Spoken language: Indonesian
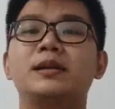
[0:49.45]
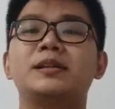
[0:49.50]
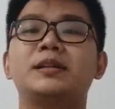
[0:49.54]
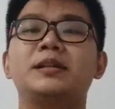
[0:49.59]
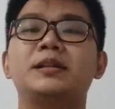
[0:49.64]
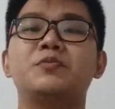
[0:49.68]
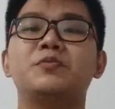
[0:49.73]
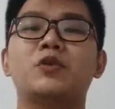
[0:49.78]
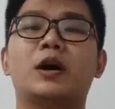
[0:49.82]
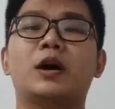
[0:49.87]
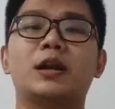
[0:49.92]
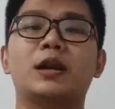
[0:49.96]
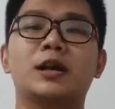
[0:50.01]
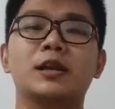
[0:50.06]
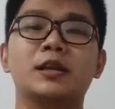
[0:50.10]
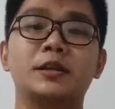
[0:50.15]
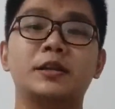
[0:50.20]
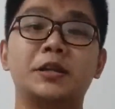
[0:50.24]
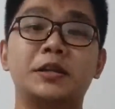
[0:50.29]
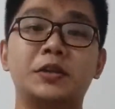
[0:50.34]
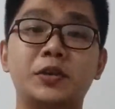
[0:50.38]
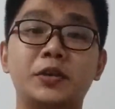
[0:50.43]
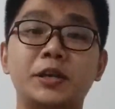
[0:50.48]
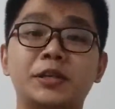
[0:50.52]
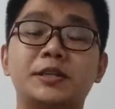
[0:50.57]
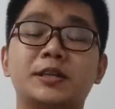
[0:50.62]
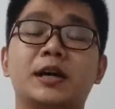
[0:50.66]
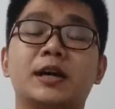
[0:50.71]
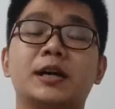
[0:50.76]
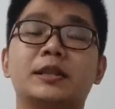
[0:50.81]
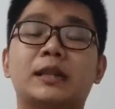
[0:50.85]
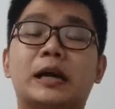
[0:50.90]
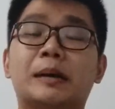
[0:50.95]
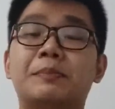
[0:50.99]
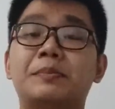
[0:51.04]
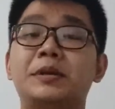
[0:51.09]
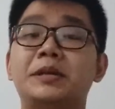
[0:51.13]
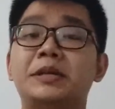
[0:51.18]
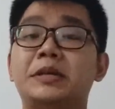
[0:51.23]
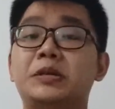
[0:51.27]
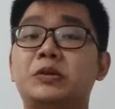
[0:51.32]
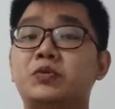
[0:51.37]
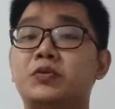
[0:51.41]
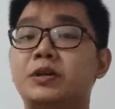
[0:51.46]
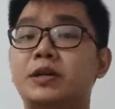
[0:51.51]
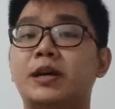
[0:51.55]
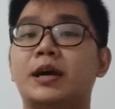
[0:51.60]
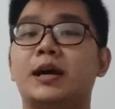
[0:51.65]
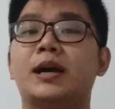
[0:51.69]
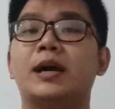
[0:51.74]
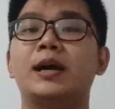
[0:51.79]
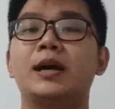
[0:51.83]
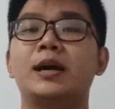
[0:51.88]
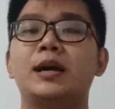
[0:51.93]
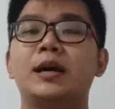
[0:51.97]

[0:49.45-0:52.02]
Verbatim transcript: Jadi bukan hanya di Indonesia tapi di dunia.